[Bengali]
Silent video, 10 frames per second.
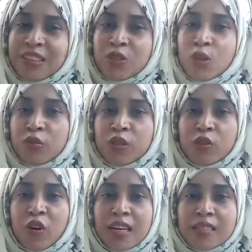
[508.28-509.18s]
তো
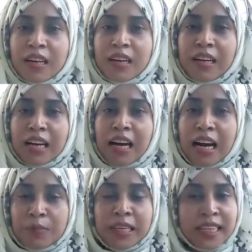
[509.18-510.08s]
ভিউয়ার্স
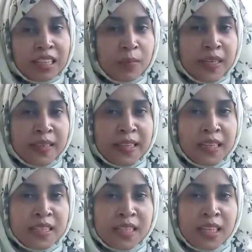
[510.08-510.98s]
আমি এখানে বিদায় নিয়ে
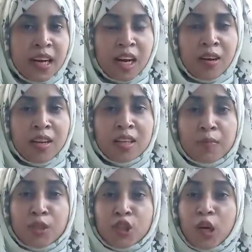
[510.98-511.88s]
নিচ্ছি আল্লাহ
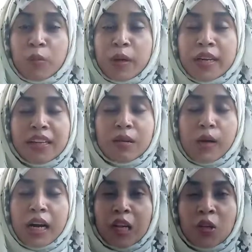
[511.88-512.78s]
আপনাদের সবাইকে
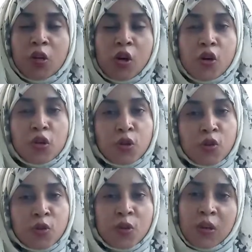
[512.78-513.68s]
ভালো
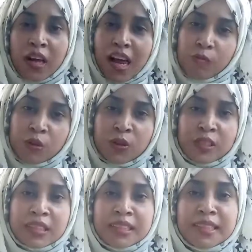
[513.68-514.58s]
সুস্থ এবং
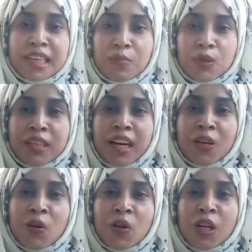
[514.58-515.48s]
নিরাপদে
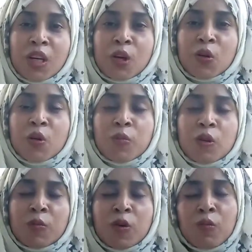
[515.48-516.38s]
রাখো খুব
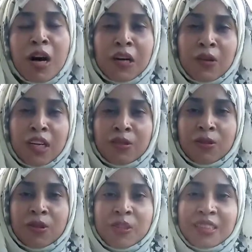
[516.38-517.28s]
খুব খুব ভালো রাখো
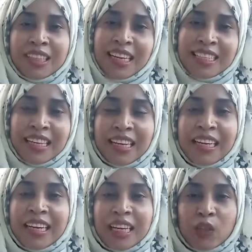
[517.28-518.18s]
ঠিক আছে
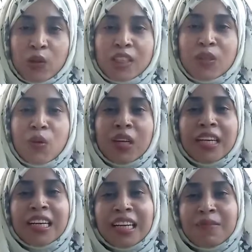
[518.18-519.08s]
এই দোয়াটা করে
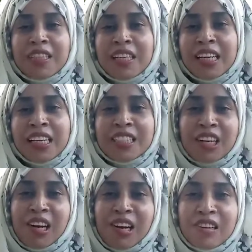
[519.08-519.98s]
এখানে বিদায় নিয়ে নিচ্ছি
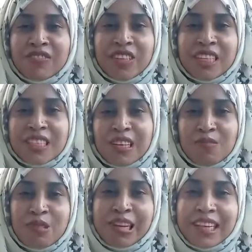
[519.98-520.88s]
আল্লাহ হাফিজ
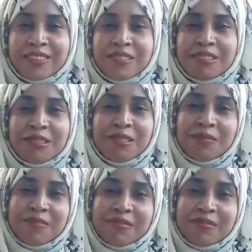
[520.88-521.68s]
আসসালামু আলাইকুম